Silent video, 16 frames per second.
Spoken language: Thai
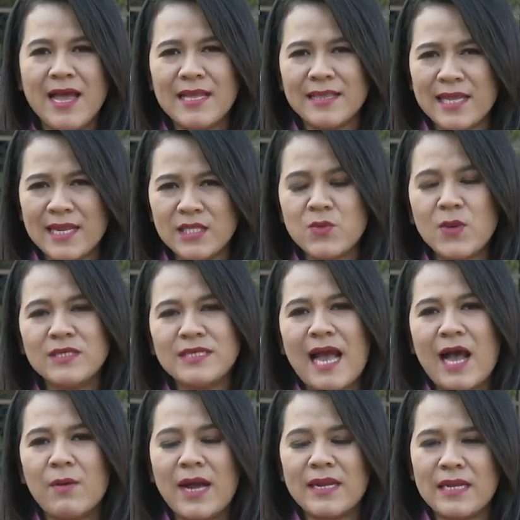แต่ในช่วง
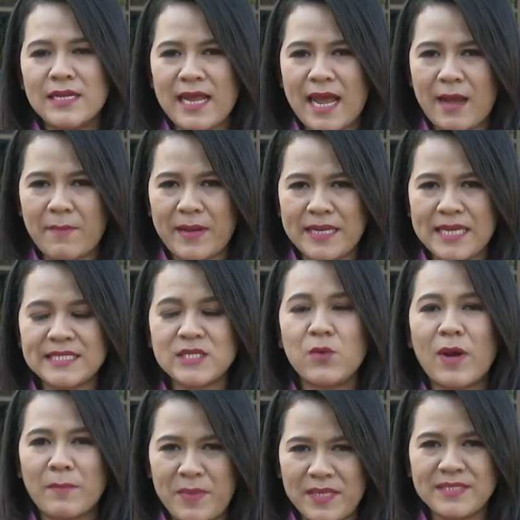เช้าค่ะเดินทางไปที่จังห
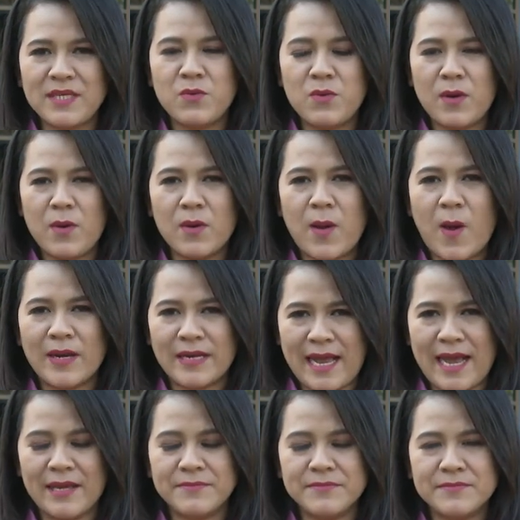วัดพิษณุโลกก่อน
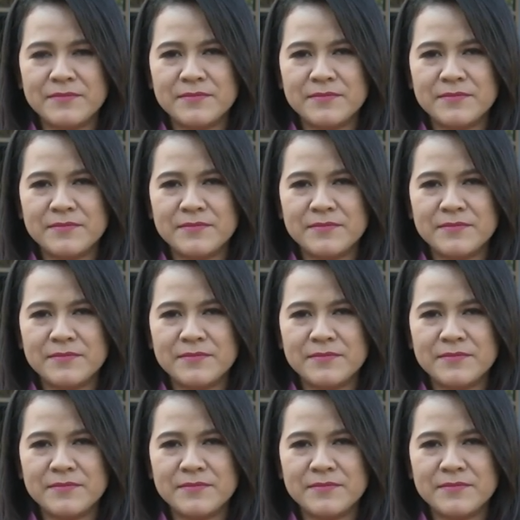ค่ะ